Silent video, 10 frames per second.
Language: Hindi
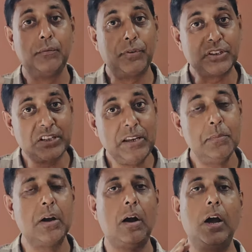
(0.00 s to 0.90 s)

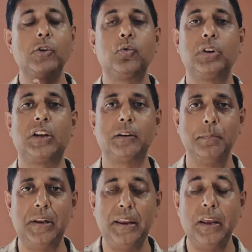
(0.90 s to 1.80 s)
वसीम खान को टिकट
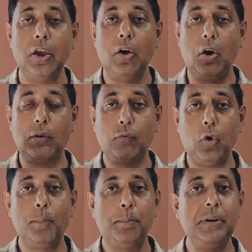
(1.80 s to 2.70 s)
मिले और
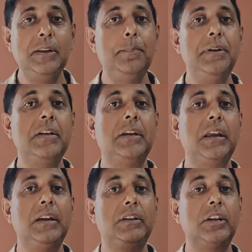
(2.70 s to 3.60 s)
वो पीडीपी
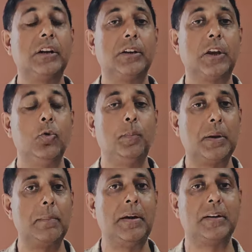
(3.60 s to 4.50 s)
के टिकट के
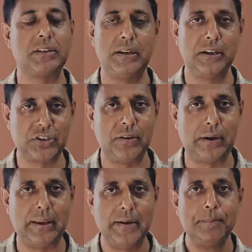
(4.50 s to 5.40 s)
ऊपर मैंडर से इलेक्शन
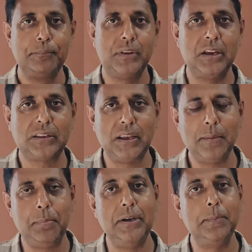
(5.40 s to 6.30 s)
लड़े देखते
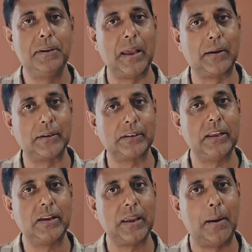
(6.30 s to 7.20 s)
हैं पीडीपी क्या करती
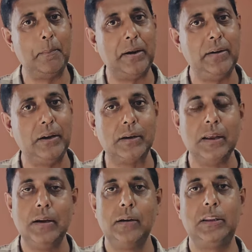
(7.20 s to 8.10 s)
है क्या मैंडेट
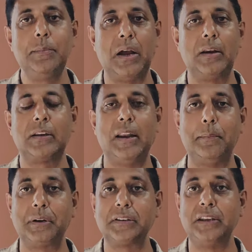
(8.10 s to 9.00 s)
नदीम खान के
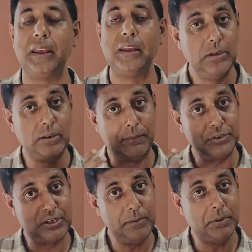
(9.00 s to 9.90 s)
नाम रखती है या
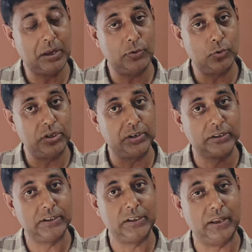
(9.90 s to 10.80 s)
वसीम खान को टिकट
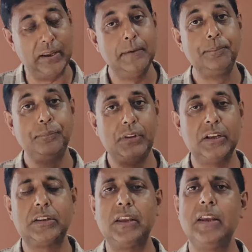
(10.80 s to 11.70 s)
देती है
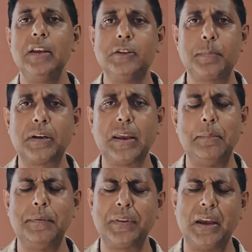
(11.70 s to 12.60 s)
देखते हैं इस पर क्या
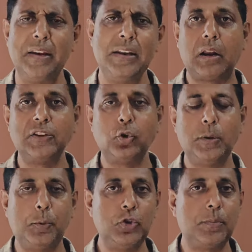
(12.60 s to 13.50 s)
बनता है लेकिन
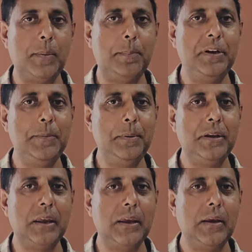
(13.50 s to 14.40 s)
राजौरी पुंछ में पीडीपी
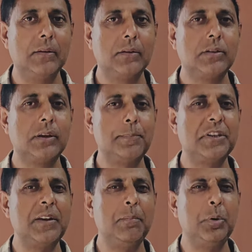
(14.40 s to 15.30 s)
के
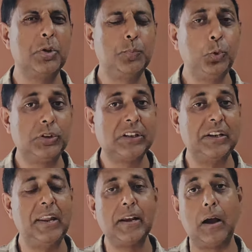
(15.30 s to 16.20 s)
सबसे मजबूत
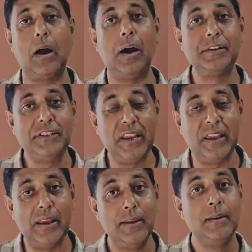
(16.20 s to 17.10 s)
किले का हाल
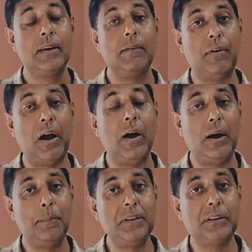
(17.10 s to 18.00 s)
यह है कि वहां
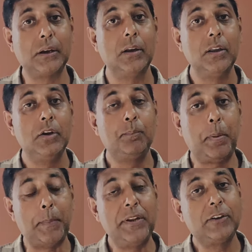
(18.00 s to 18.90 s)
अभी तक
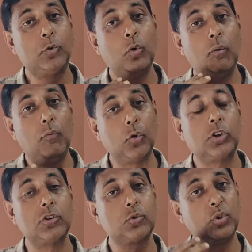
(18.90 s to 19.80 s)
पब्लिक को
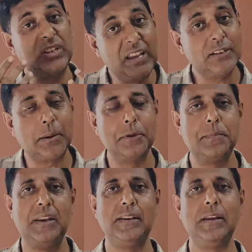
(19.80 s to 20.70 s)
वोटर्स को यही समझ
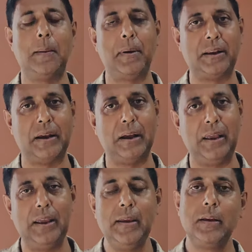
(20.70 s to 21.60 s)
में नहीं आ पा रहा
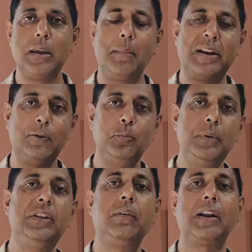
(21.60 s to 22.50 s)
है कि हमारा
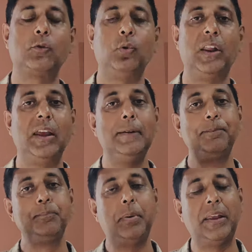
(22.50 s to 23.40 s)
उम्मीदवार कौन है
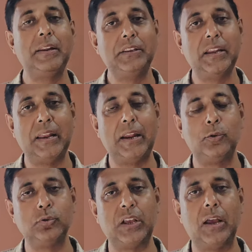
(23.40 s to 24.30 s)
पहले दिन ऐलान
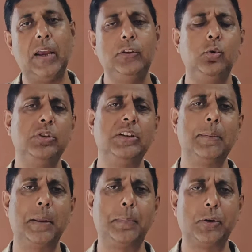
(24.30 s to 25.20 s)
होता है दो दिन के
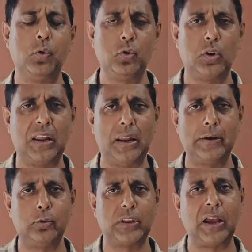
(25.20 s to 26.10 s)
बाद फिर कोई और
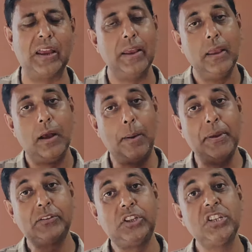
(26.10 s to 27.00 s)
ऐलान होता है अब
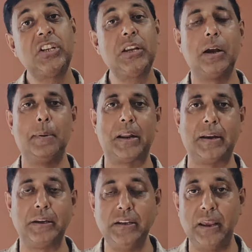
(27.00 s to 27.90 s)
एक तीसरी खबर आ
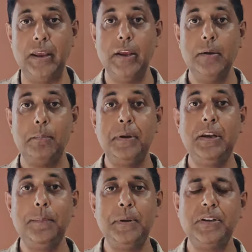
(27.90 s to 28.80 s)
रही है
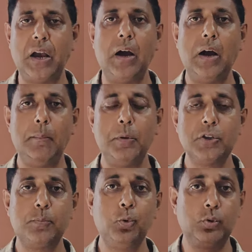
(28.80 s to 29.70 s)
पीडीपी जहां
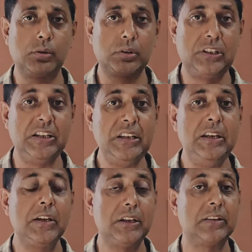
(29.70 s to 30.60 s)
मजबूत थी
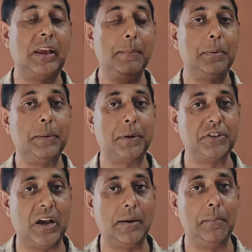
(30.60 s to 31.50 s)
खिताए पीर
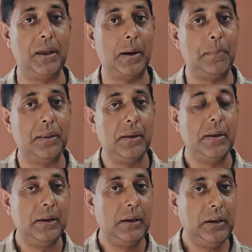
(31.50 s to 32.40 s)
पंजाल में अब
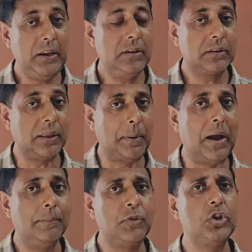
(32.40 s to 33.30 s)
इन
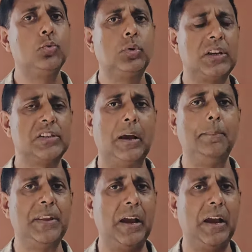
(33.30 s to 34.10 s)
तमाम चीज़ों के सामने